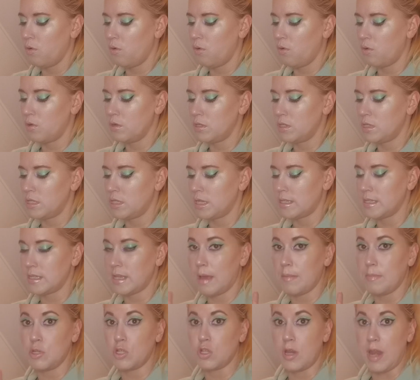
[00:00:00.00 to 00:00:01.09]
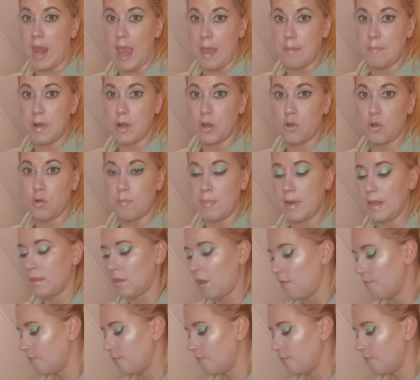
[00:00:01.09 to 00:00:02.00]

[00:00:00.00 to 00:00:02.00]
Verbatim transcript: Und das habe ich schon einmal komplett